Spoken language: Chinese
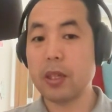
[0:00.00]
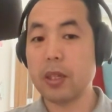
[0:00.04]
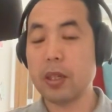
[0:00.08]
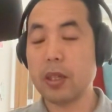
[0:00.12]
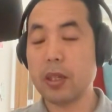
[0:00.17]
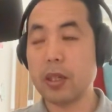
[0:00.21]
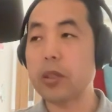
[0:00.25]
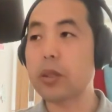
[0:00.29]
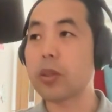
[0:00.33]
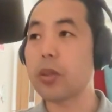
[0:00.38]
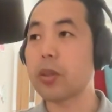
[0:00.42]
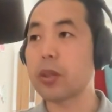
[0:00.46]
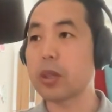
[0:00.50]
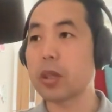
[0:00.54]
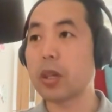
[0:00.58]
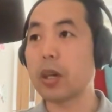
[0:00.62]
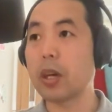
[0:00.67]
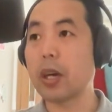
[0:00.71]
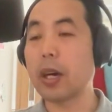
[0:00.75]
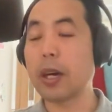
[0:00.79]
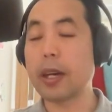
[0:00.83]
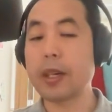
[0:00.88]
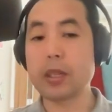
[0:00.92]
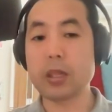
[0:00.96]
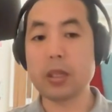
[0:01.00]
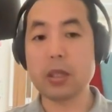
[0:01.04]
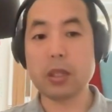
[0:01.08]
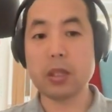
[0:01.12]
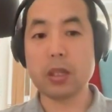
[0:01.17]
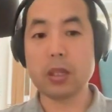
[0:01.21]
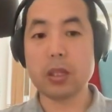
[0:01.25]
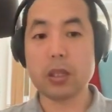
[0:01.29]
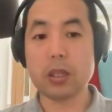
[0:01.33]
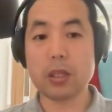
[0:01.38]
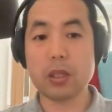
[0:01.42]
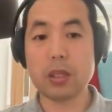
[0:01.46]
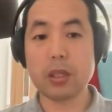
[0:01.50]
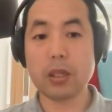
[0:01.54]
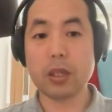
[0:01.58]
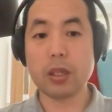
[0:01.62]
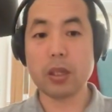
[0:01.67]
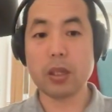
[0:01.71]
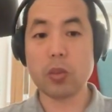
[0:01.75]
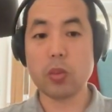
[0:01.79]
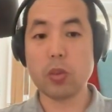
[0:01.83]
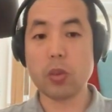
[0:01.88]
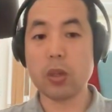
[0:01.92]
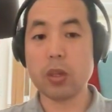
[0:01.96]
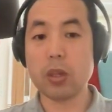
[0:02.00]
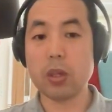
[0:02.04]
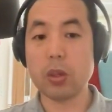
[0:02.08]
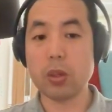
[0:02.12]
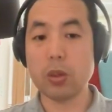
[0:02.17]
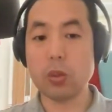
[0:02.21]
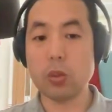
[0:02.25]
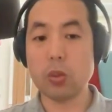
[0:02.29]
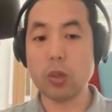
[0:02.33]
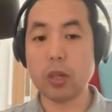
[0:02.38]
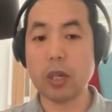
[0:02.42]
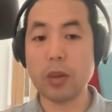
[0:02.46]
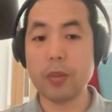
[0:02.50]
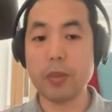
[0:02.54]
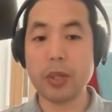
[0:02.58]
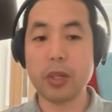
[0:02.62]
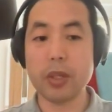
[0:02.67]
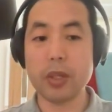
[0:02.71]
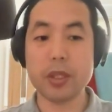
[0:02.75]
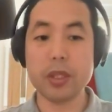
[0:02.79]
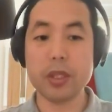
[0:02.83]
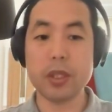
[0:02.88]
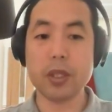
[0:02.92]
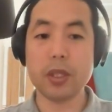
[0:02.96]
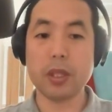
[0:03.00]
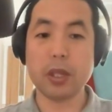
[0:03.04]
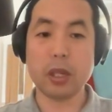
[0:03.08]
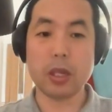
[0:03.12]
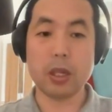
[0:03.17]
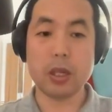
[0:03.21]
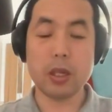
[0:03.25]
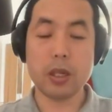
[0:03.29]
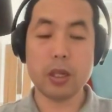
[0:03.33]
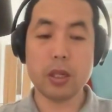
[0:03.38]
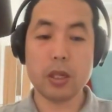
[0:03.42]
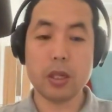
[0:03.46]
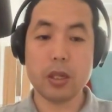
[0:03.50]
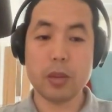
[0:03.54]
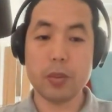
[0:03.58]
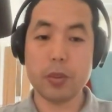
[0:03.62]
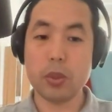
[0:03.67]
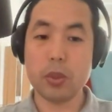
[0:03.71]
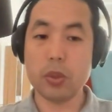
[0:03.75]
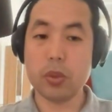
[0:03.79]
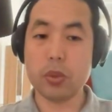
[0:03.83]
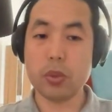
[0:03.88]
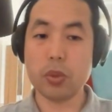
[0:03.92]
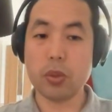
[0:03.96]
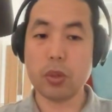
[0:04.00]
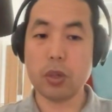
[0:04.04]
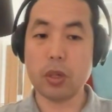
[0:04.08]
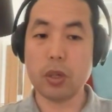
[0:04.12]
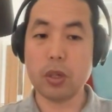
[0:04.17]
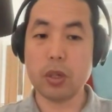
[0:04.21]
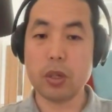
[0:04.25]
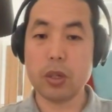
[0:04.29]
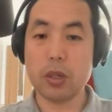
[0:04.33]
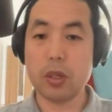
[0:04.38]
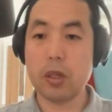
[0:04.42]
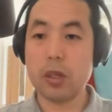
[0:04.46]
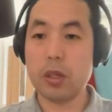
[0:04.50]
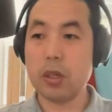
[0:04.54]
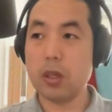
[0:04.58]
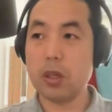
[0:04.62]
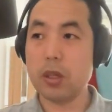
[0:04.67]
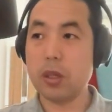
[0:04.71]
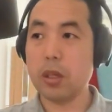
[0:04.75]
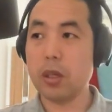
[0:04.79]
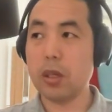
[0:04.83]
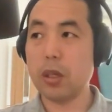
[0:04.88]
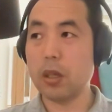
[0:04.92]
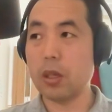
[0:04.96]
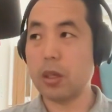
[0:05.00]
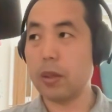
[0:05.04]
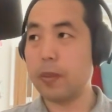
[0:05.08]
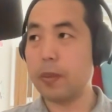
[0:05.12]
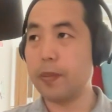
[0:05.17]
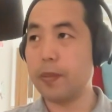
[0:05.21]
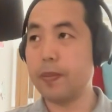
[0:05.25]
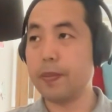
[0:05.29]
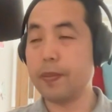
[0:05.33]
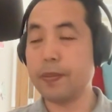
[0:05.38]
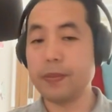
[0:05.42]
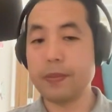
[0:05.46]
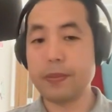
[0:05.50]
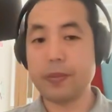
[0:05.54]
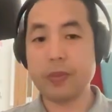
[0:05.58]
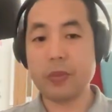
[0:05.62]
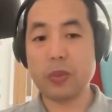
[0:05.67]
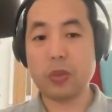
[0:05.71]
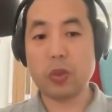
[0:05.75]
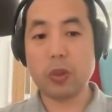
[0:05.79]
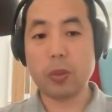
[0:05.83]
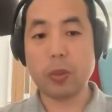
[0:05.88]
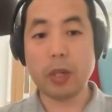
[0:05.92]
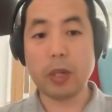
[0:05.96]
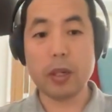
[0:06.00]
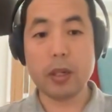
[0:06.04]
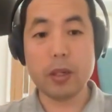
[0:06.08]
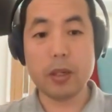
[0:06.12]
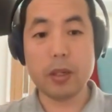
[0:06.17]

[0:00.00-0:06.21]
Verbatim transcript: 也就是挨着那个乌呃乌克兰比较近的，比如说嗯，对吧？